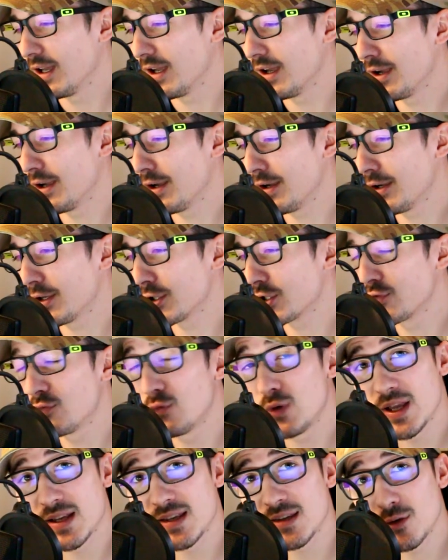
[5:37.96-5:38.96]
Euh, je
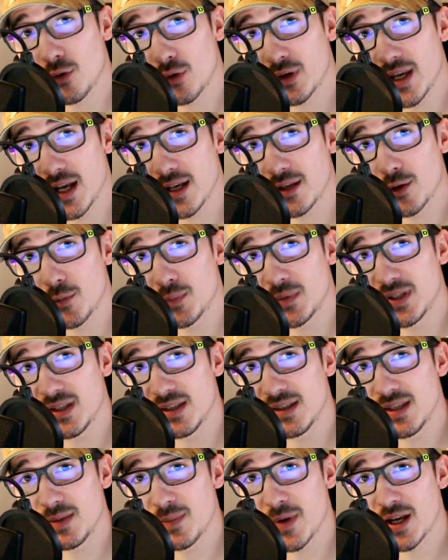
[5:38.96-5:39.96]
vous laisse sur quelques
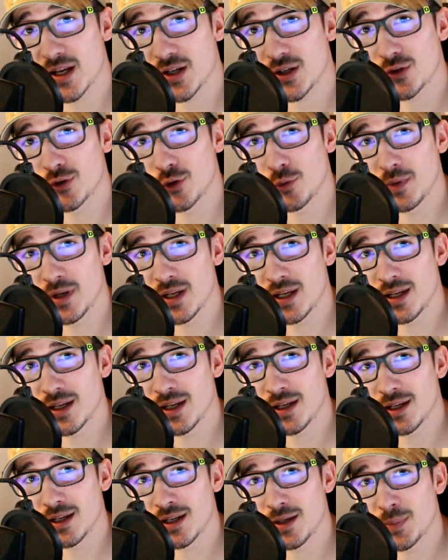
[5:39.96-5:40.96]
petites images de
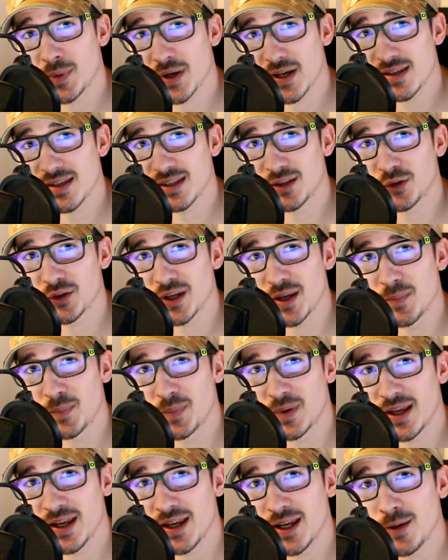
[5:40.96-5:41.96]
mes précédents
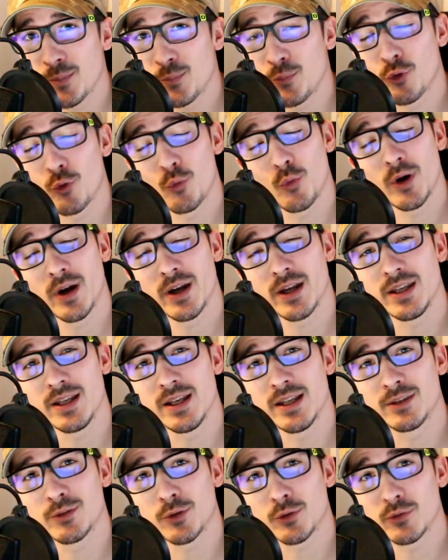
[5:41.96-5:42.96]
gameplays. Pour moi,
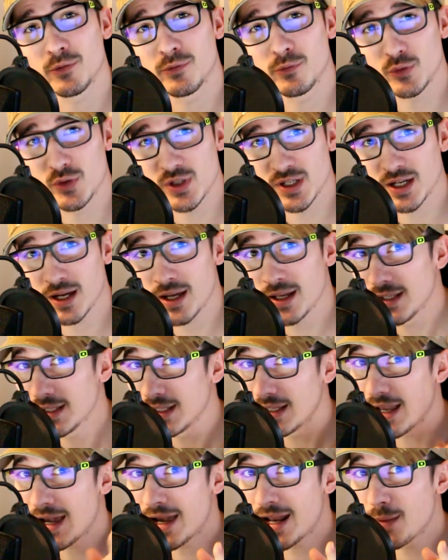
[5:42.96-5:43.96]
il est temps de vous dire
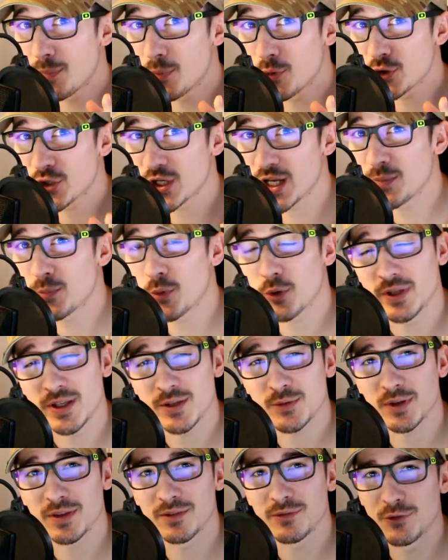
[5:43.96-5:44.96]
à la prochaine. Prenez
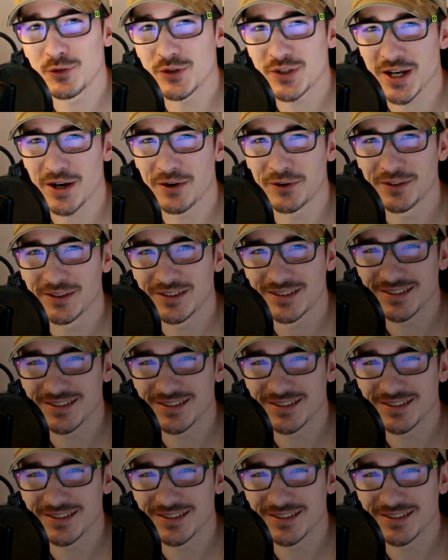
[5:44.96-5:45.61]
soin de vous. Ciao.